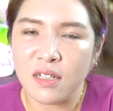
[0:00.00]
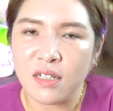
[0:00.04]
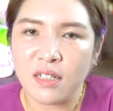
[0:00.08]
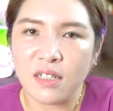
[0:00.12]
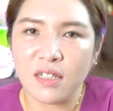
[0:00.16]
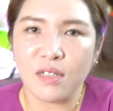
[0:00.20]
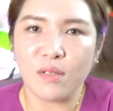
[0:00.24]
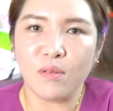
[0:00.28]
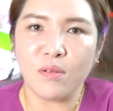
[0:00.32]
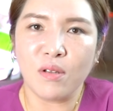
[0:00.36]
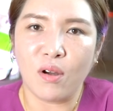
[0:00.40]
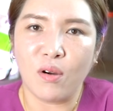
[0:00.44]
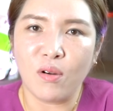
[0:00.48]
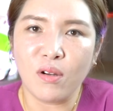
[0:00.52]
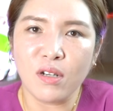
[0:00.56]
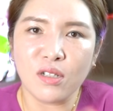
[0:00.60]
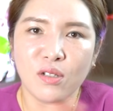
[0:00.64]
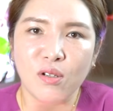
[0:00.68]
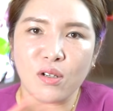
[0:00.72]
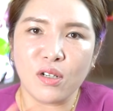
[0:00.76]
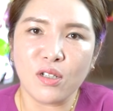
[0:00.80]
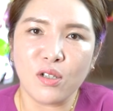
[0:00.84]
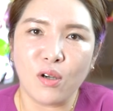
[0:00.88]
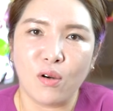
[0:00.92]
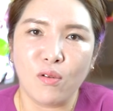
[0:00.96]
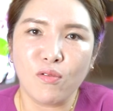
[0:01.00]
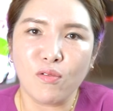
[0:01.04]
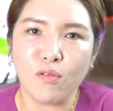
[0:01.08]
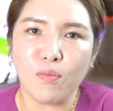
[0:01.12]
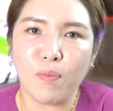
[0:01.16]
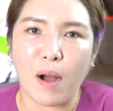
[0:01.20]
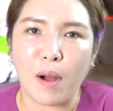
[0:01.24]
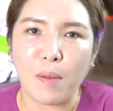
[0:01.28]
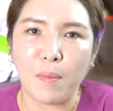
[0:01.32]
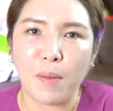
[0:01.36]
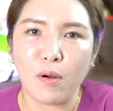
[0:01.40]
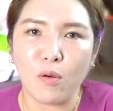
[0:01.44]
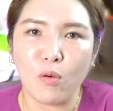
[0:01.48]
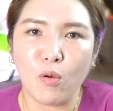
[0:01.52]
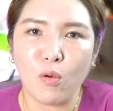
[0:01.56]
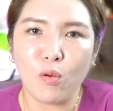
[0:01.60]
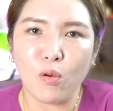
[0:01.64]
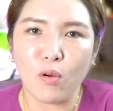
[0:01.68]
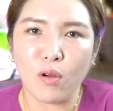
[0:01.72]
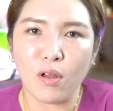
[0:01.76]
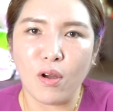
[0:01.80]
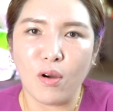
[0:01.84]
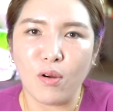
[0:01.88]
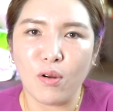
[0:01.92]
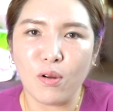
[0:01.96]
지금 여기저기 전국 방방
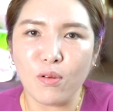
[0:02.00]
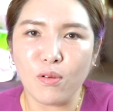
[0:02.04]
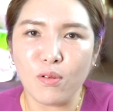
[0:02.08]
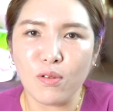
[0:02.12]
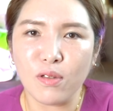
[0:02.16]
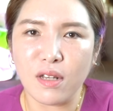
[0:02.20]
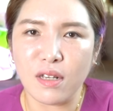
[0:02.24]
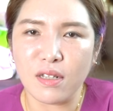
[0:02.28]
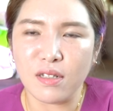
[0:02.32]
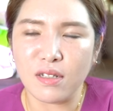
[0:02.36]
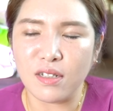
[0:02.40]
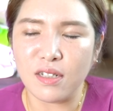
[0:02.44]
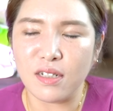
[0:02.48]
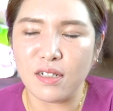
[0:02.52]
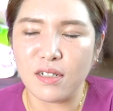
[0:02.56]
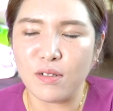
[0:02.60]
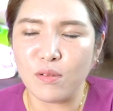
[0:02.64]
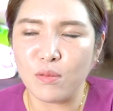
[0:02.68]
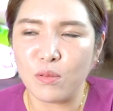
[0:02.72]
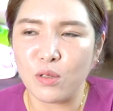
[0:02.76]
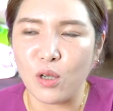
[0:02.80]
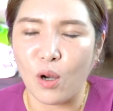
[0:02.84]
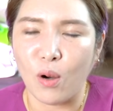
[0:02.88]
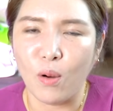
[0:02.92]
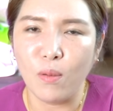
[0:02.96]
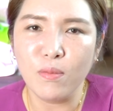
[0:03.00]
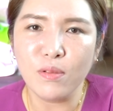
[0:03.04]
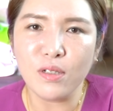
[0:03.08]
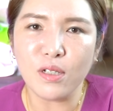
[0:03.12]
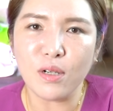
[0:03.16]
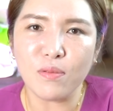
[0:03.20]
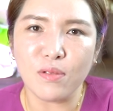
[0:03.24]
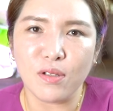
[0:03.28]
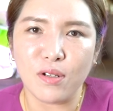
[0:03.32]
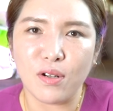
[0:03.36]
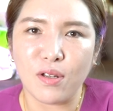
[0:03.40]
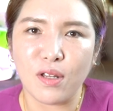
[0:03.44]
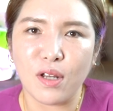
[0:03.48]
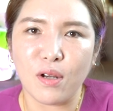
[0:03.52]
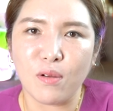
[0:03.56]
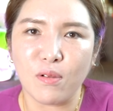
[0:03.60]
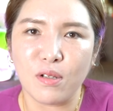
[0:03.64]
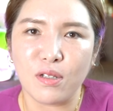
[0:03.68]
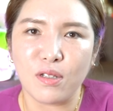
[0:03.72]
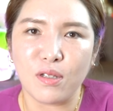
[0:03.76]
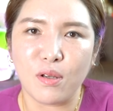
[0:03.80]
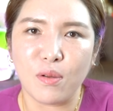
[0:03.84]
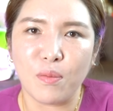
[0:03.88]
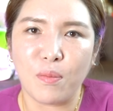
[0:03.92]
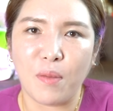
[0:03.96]
곳곳 여러 군데에서 지금 점점 늘어나고
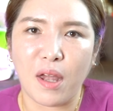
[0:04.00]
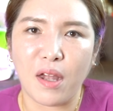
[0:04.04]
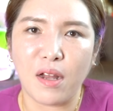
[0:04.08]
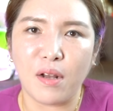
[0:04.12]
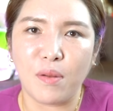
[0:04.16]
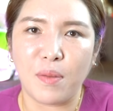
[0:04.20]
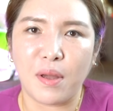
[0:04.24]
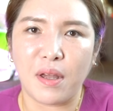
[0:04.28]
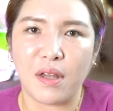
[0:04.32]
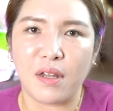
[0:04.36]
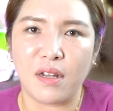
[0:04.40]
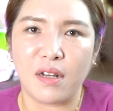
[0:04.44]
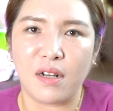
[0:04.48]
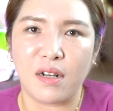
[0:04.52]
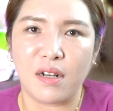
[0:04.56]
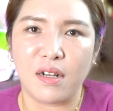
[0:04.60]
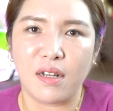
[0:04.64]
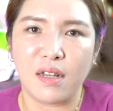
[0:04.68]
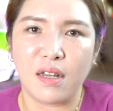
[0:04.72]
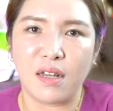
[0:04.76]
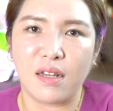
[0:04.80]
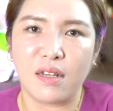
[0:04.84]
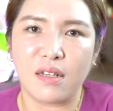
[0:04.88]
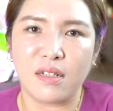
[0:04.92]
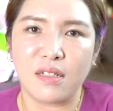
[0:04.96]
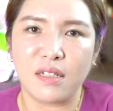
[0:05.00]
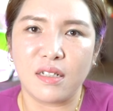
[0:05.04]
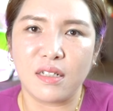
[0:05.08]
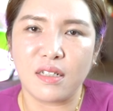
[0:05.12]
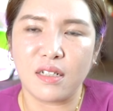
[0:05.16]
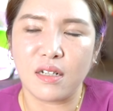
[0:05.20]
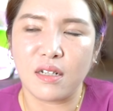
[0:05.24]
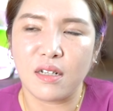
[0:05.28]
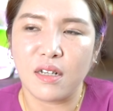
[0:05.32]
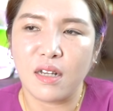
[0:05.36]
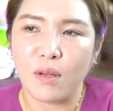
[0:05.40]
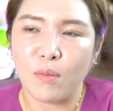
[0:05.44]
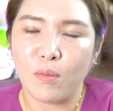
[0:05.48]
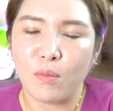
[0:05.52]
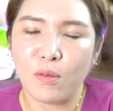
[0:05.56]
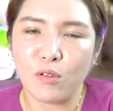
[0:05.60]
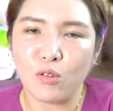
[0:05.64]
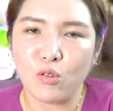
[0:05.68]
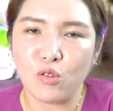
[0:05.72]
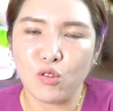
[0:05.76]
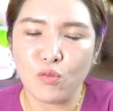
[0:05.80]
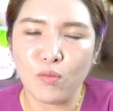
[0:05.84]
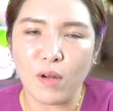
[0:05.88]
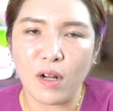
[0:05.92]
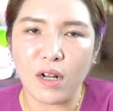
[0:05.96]
있어요. 매일매일. 예, 진짜 뭐
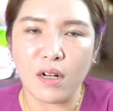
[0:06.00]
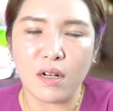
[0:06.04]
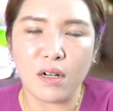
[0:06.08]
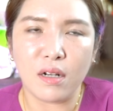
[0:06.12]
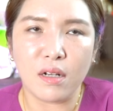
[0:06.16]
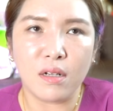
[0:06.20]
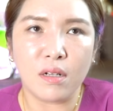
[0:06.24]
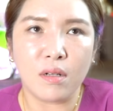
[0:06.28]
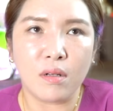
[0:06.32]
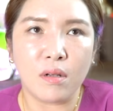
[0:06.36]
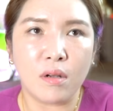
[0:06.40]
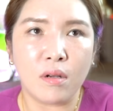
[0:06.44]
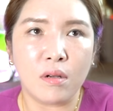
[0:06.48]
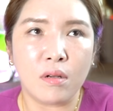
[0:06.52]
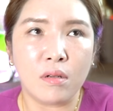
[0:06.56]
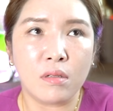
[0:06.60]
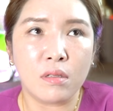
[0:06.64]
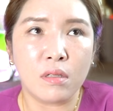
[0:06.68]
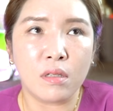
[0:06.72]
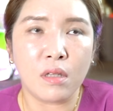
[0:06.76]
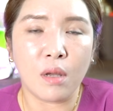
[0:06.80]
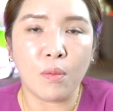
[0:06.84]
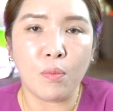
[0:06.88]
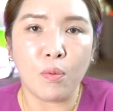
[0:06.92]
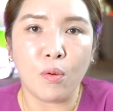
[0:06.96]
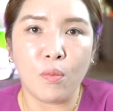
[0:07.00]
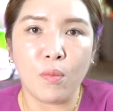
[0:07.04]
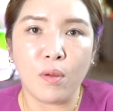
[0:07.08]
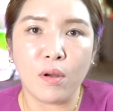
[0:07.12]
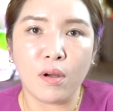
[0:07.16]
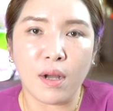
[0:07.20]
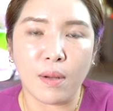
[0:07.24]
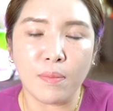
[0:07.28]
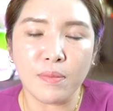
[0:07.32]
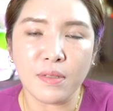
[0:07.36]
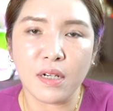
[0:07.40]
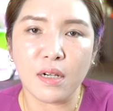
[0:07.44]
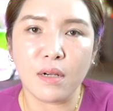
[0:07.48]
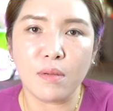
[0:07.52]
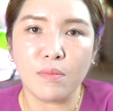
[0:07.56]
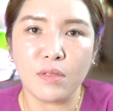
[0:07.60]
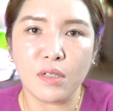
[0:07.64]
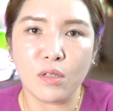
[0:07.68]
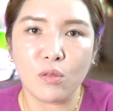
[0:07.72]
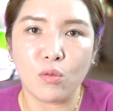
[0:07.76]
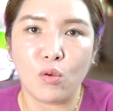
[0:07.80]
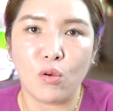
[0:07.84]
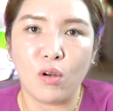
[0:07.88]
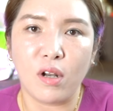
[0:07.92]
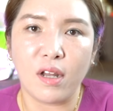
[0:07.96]
주말 때 보면
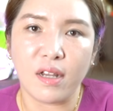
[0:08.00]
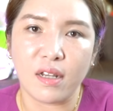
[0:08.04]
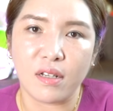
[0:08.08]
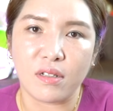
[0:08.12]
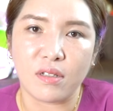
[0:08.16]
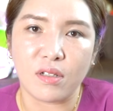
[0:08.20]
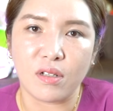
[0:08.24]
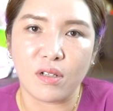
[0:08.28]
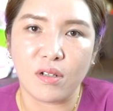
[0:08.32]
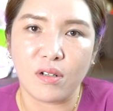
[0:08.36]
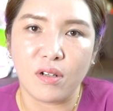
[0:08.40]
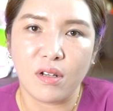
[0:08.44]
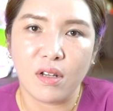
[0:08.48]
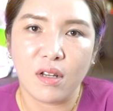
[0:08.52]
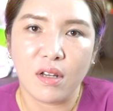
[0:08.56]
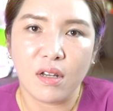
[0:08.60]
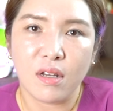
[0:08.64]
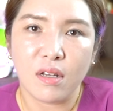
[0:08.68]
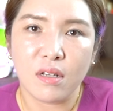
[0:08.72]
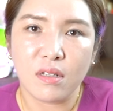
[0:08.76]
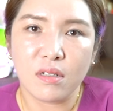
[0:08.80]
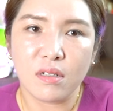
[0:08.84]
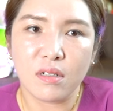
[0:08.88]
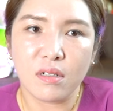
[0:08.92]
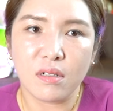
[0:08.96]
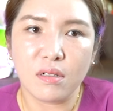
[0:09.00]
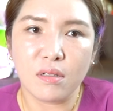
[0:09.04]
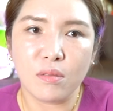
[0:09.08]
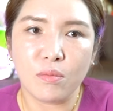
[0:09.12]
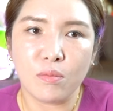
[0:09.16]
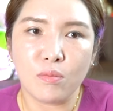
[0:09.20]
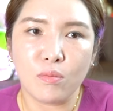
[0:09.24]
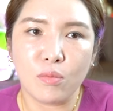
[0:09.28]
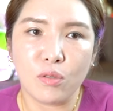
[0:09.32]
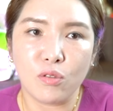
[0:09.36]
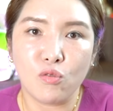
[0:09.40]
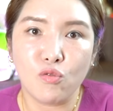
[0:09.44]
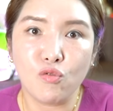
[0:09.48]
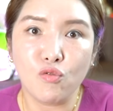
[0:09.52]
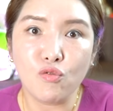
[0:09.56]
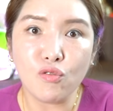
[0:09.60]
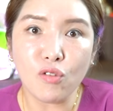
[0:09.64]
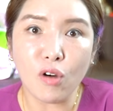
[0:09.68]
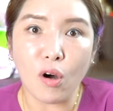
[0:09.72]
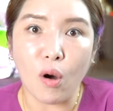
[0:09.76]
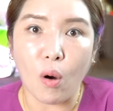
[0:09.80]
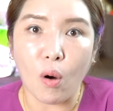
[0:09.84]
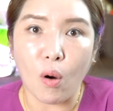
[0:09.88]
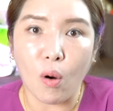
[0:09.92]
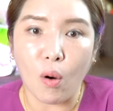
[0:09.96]
깜짝깜짝 놀래겠어요. 지금 뭐
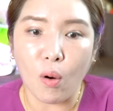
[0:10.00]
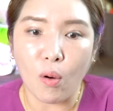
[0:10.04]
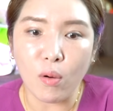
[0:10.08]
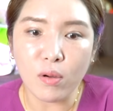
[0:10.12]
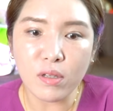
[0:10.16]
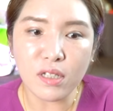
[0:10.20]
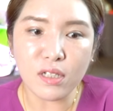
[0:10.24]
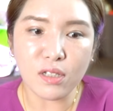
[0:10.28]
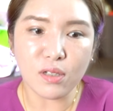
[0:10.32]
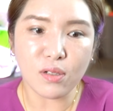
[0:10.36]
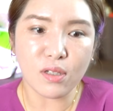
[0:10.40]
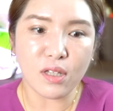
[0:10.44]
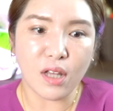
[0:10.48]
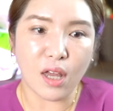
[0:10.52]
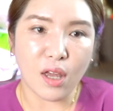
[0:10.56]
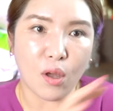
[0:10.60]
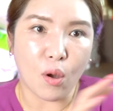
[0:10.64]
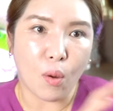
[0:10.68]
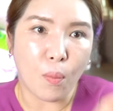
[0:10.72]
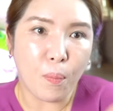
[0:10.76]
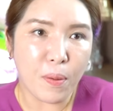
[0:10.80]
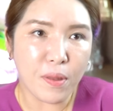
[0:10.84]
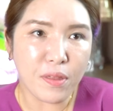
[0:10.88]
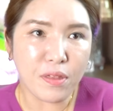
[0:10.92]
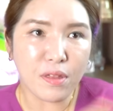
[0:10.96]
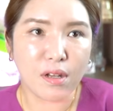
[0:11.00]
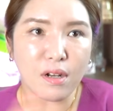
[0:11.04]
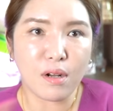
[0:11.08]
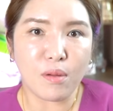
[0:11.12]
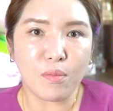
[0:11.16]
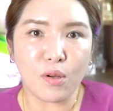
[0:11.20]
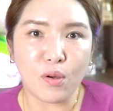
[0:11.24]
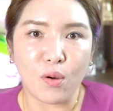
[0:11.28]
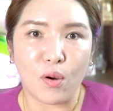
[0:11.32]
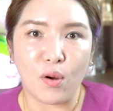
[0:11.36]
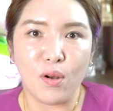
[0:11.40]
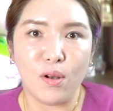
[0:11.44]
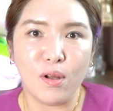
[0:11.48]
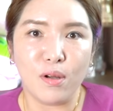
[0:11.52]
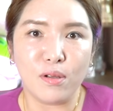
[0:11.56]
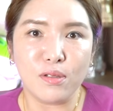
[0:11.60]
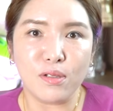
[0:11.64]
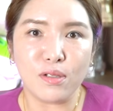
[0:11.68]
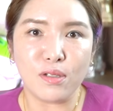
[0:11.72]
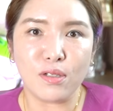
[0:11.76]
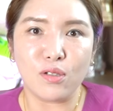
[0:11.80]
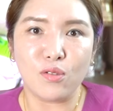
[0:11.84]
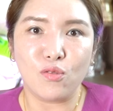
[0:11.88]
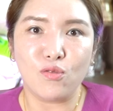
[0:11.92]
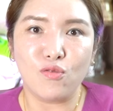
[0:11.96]
누구 어디서 내 옆에 사람이
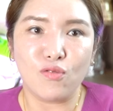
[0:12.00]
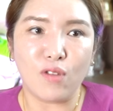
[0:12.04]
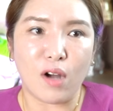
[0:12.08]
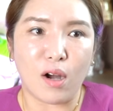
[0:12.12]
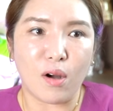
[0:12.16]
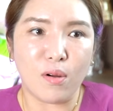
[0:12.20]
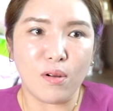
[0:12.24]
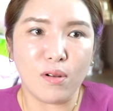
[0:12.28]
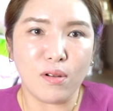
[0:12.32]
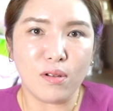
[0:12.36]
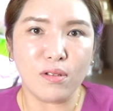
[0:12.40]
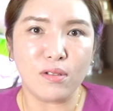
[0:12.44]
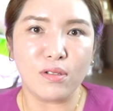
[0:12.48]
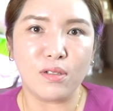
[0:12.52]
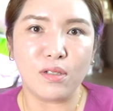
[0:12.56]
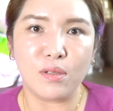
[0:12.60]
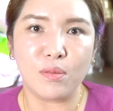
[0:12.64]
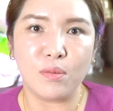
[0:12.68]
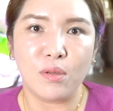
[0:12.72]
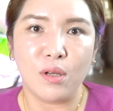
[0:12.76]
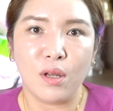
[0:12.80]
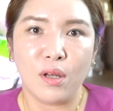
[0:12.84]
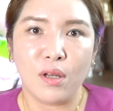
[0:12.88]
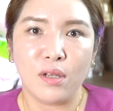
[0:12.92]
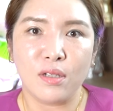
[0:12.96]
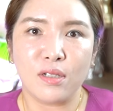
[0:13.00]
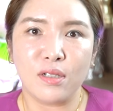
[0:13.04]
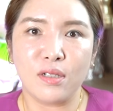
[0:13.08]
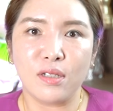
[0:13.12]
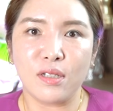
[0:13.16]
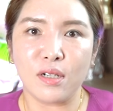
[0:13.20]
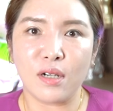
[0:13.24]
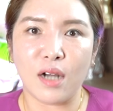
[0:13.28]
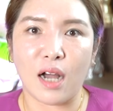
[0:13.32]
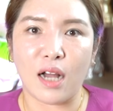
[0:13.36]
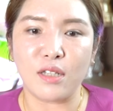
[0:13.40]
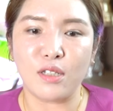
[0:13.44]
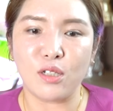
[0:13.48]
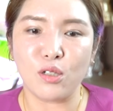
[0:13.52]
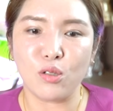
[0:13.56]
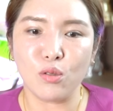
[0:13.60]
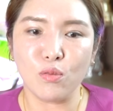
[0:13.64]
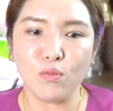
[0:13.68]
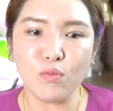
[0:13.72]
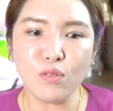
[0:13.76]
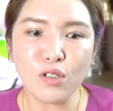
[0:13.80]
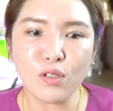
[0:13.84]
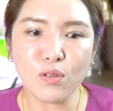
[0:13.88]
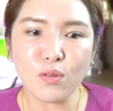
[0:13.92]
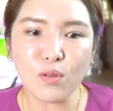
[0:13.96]
걸렸는지 누가 걸렸는지 진짜 같이
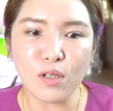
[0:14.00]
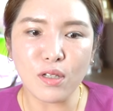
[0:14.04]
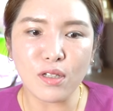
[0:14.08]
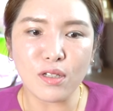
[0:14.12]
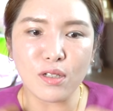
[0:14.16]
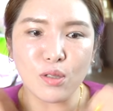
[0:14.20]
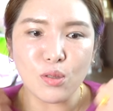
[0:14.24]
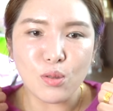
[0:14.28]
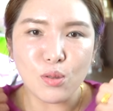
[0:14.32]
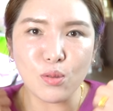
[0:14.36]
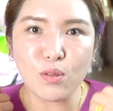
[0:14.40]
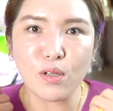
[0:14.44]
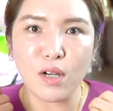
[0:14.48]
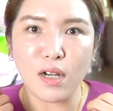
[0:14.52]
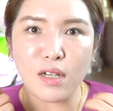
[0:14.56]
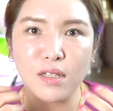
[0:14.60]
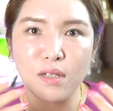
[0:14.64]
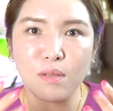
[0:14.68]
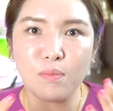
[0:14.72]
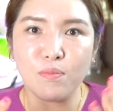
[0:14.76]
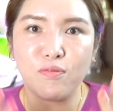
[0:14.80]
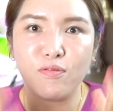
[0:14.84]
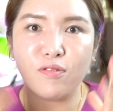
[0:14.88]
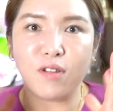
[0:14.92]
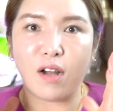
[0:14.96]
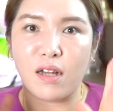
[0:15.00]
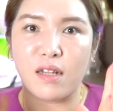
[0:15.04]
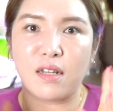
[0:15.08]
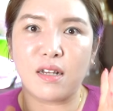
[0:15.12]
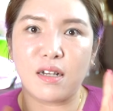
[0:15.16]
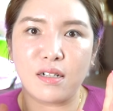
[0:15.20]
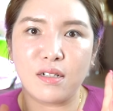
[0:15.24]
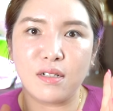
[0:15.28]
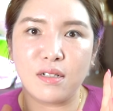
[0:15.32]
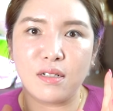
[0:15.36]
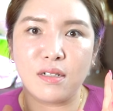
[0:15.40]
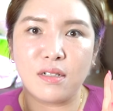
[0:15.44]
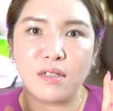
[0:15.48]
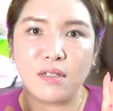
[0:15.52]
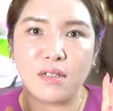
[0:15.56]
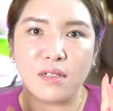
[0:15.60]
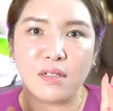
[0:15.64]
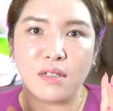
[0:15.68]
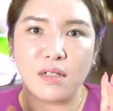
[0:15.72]
숨쉬고 있는 순간이 불안할